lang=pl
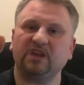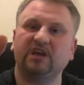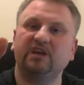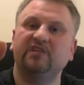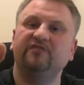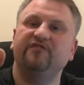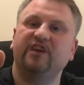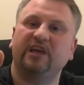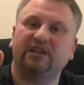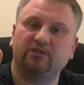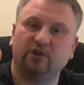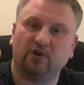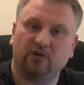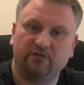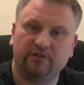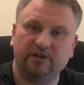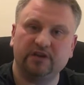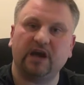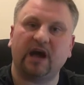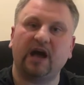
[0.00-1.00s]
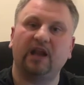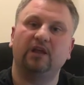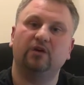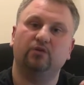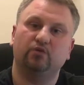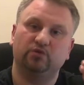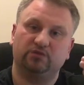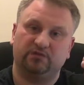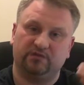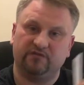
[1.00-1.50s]
kwiatowy, ale
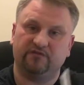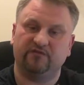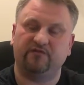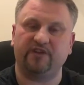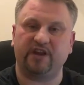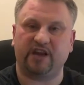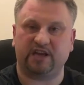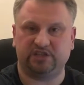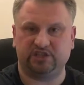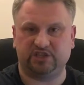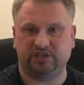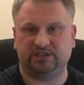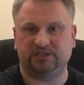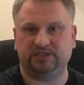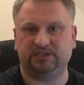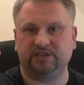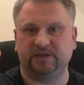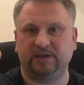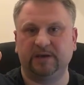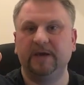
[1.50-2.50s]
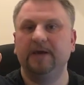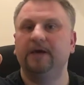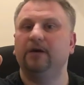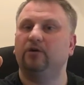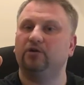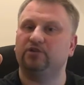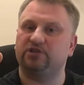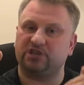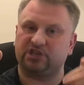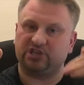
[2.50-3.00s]
ud wyrazisty,
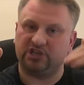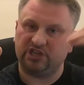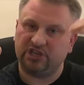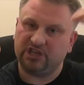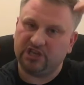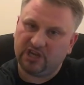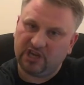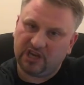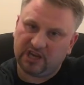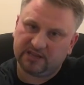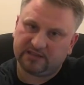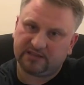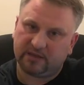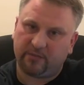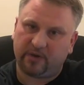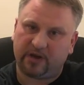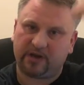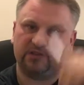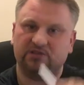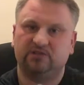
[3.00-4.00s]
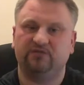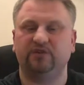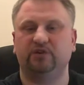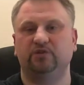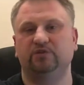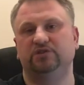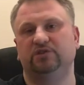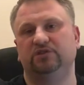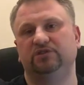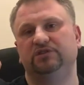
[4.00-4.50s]
chociaż nie za bardzo
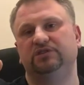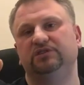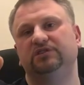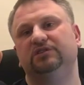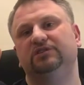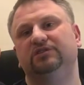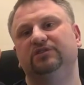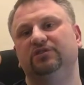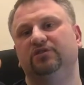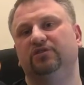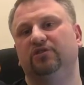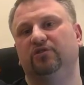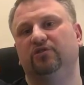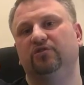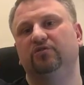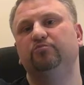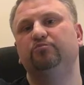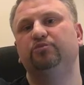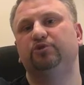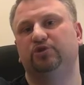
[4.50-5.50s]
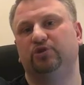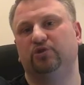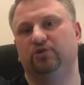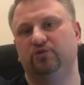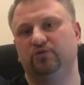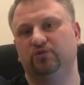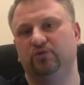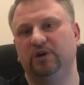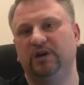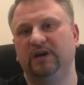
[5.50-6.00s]
wychodzący do
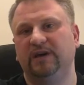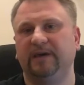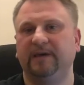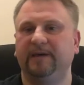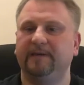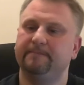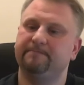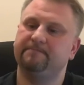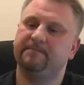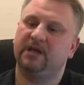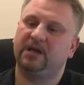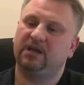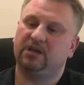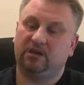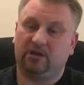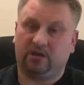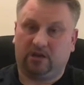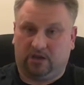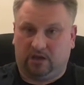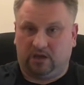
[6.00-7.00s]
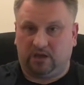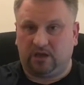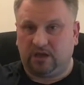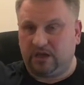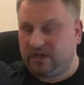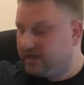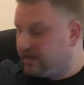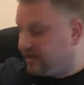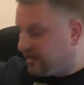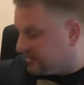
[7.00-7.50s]
przodu.
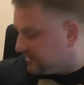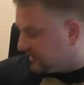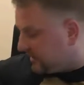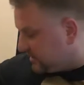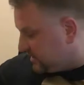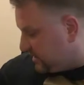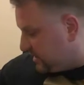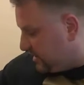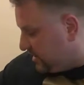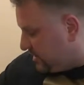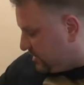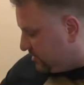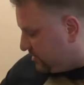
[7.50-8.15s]
E, Rasasi